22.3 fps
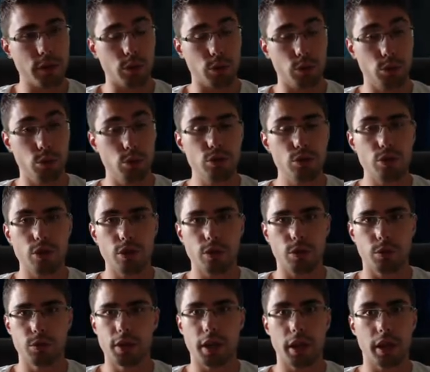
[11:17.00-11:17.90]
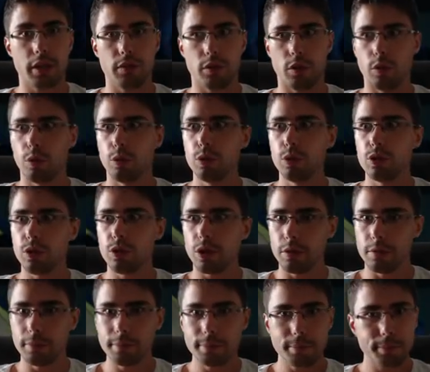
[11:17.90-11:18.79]
en deux heures, on arrive autant
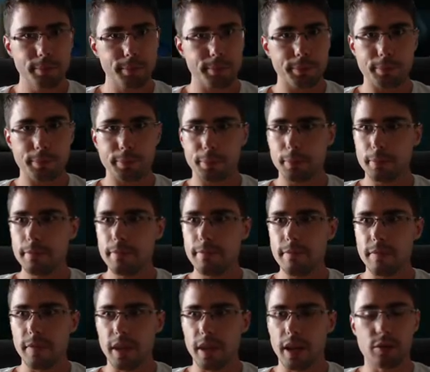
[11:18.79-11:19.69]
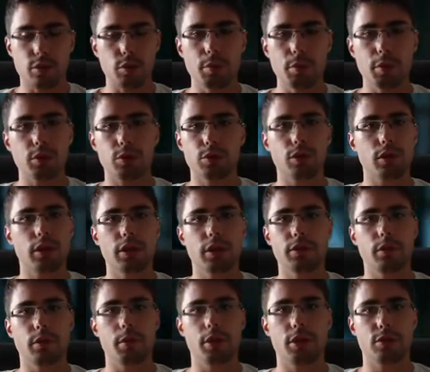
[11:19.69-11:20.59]
à te mettre autant
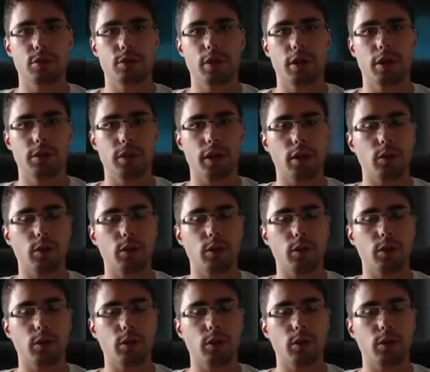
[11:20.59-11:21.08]
d'informations, à te faire